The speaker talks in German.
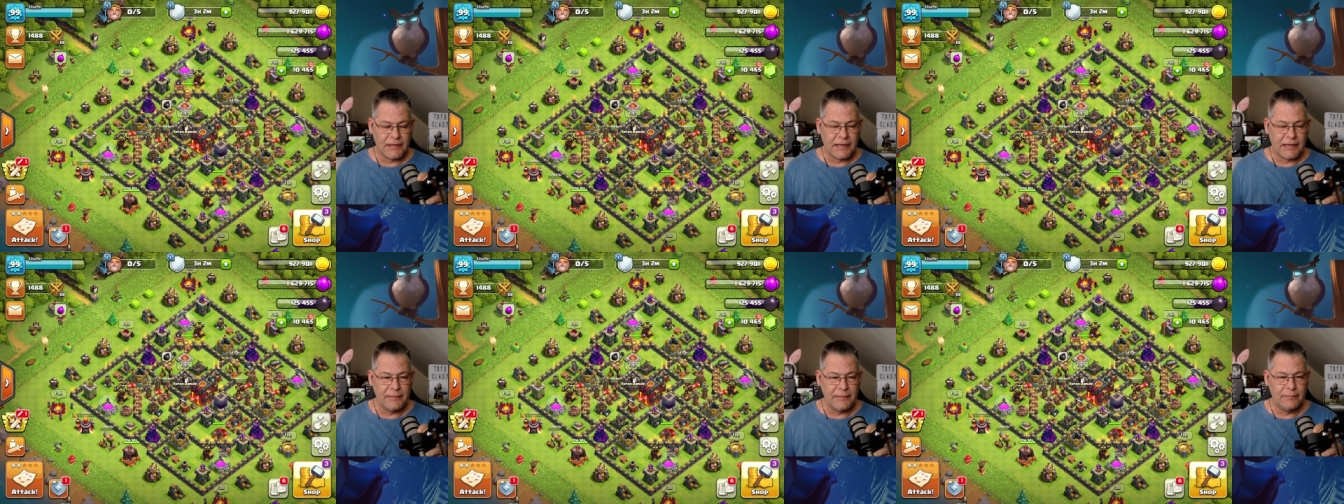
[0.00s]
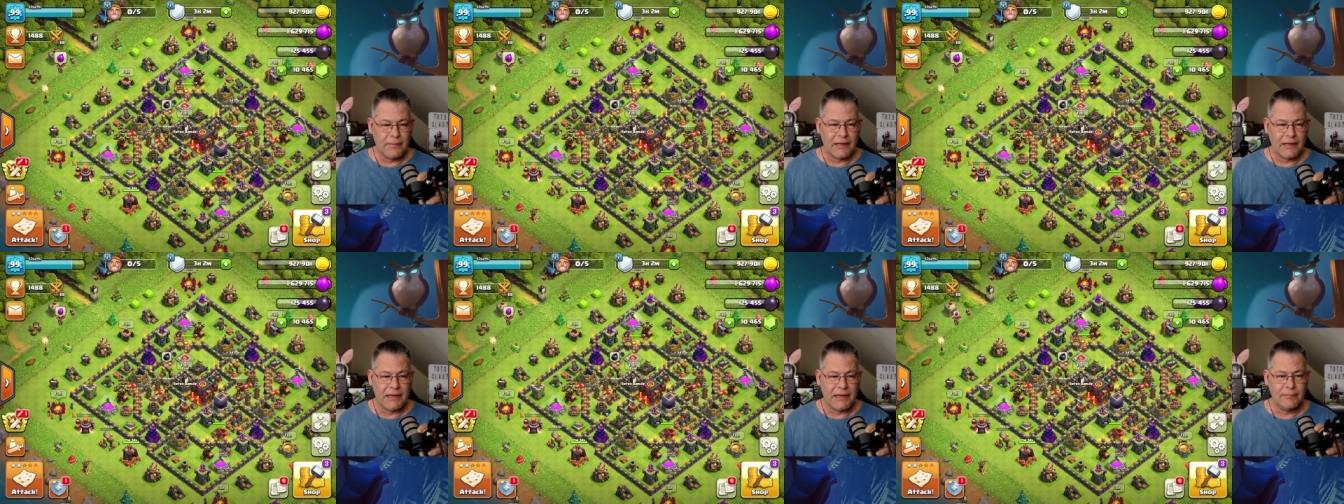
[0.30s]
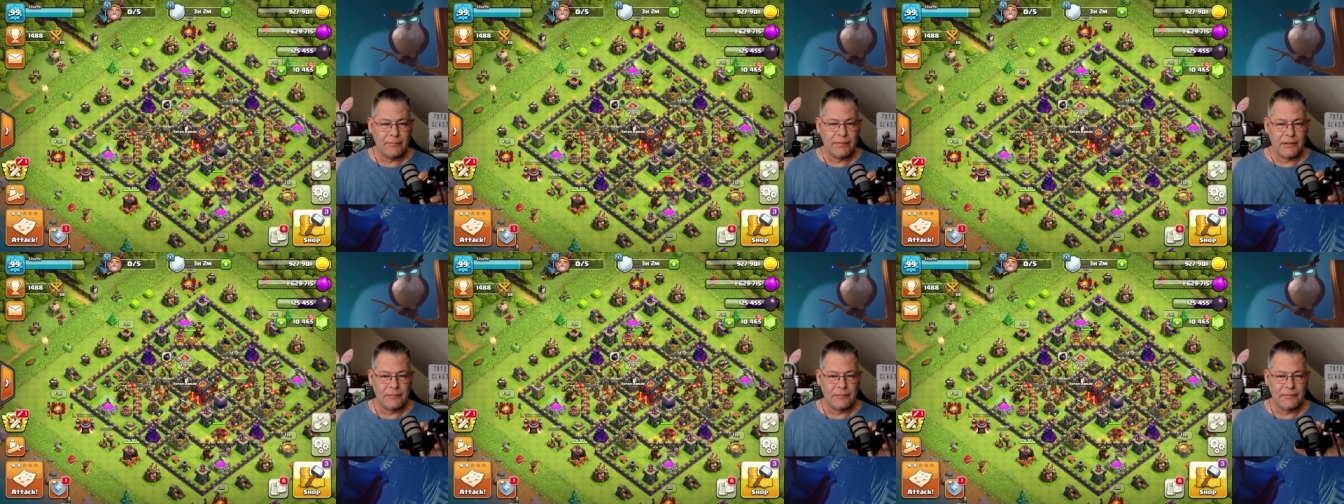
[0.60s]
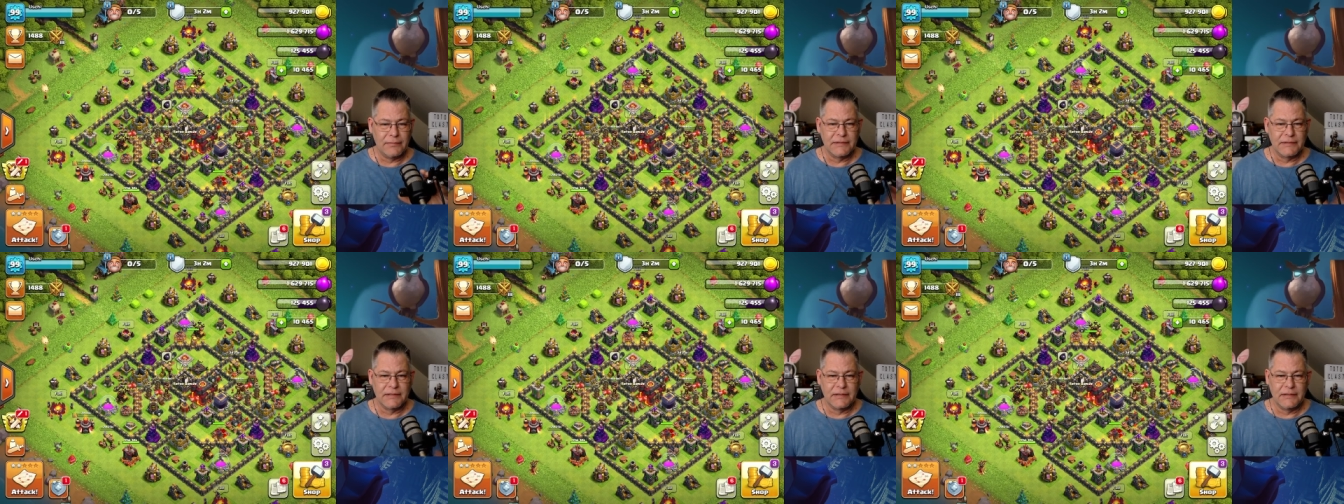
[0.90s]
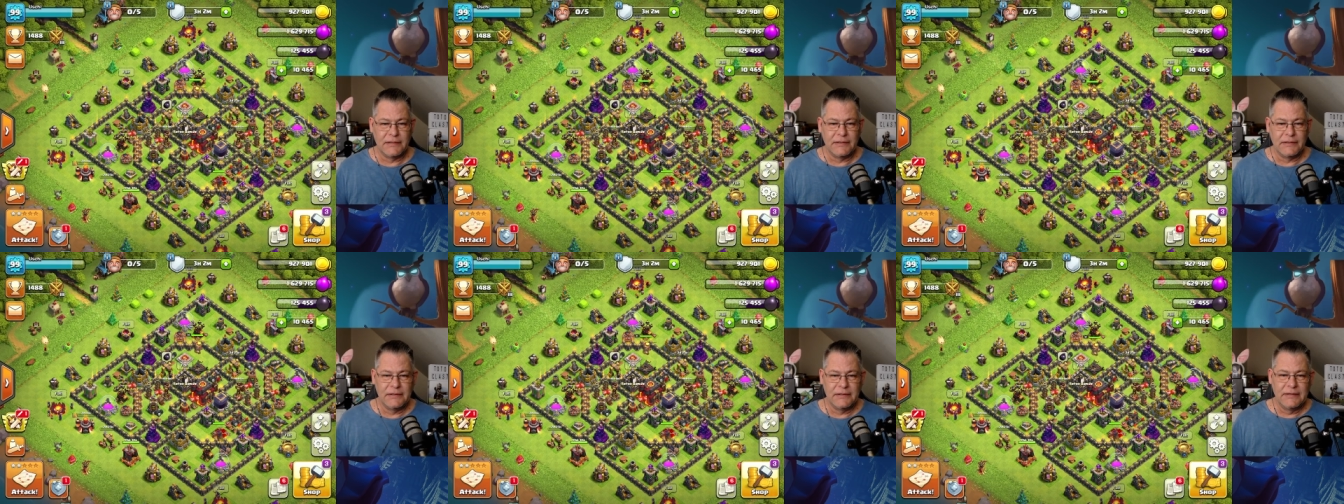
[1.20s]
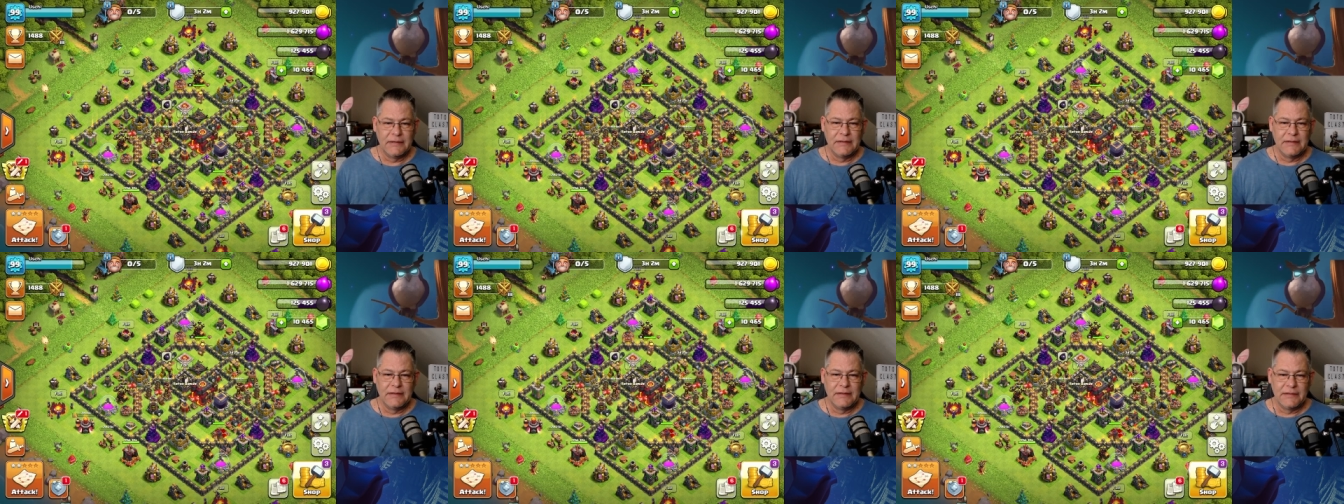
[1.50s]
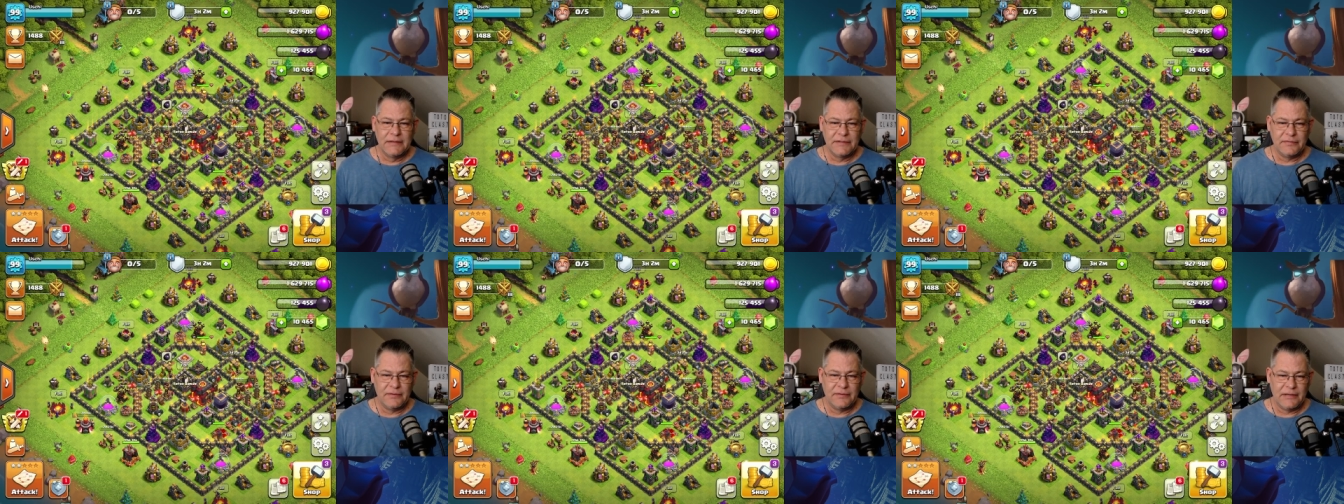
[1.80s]
halben Arm bei mir drin.
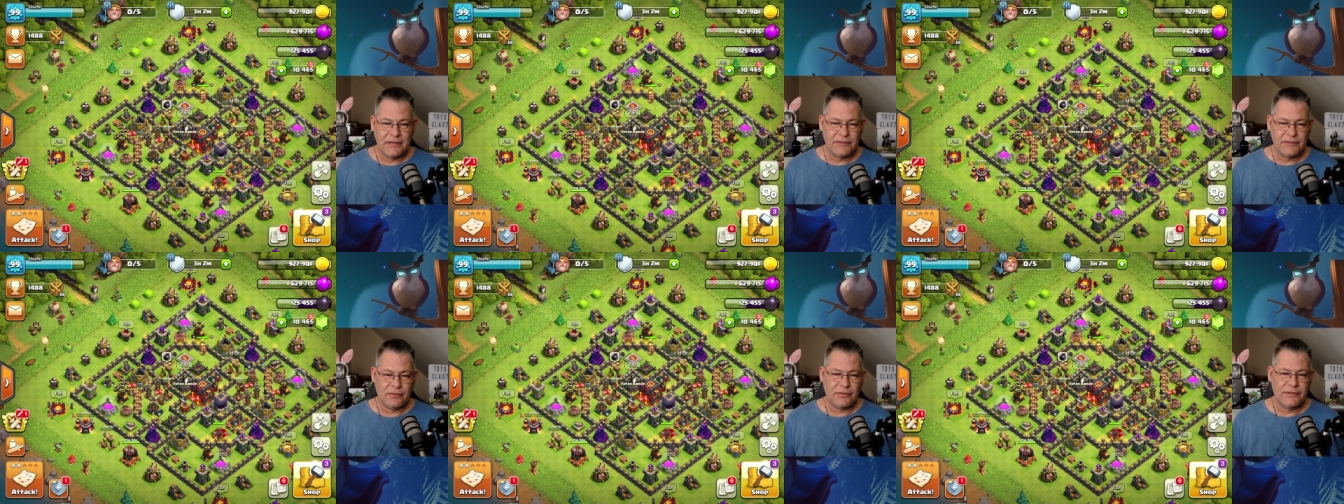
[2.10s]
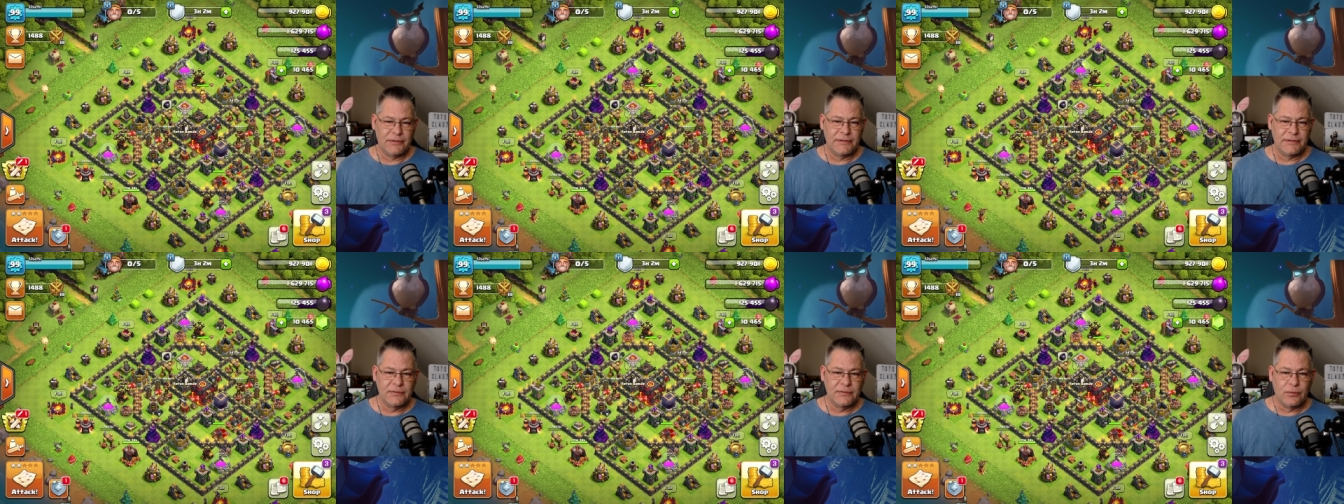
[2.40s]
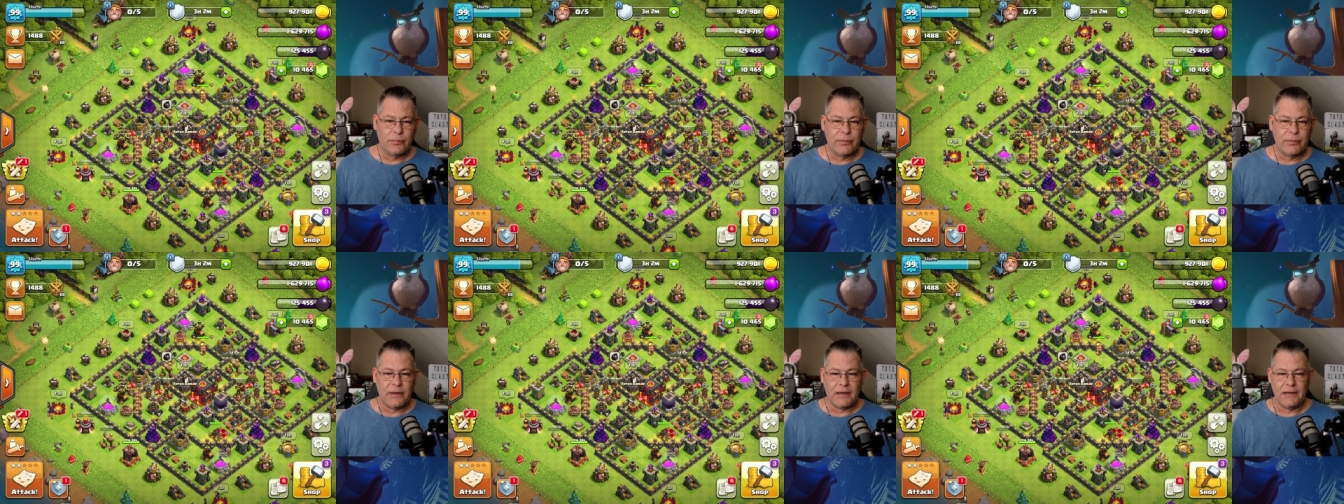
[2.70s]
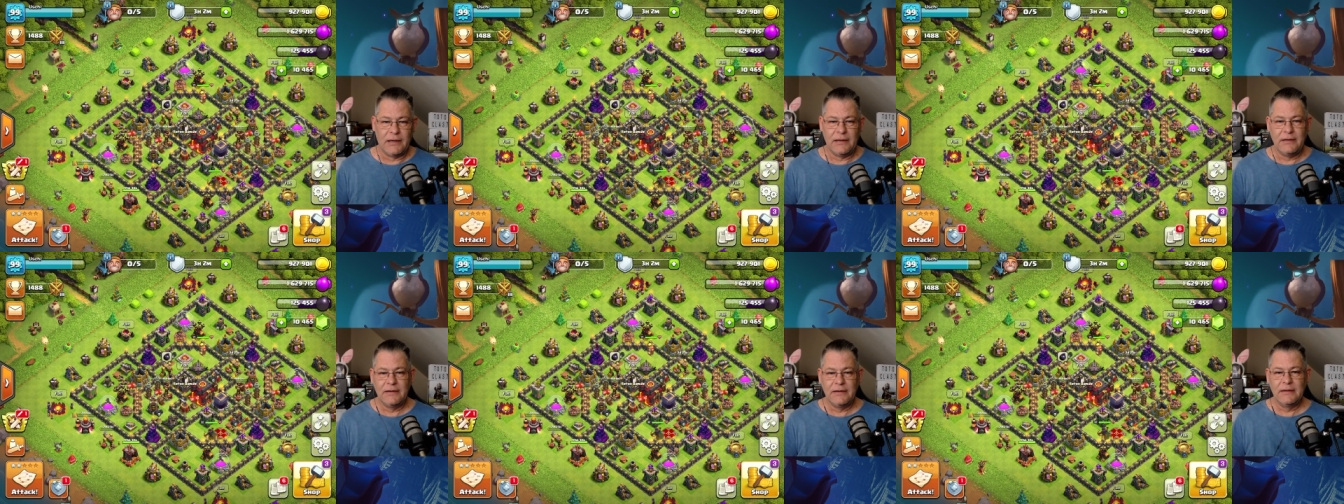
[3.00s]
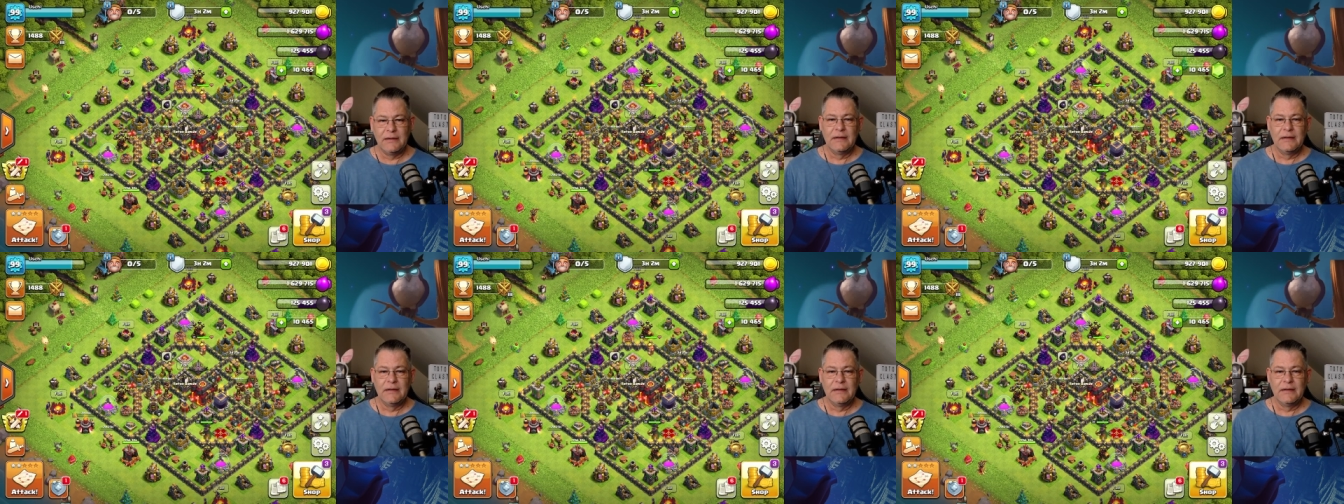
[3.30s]
Ist vielleicht doch nicht so prall.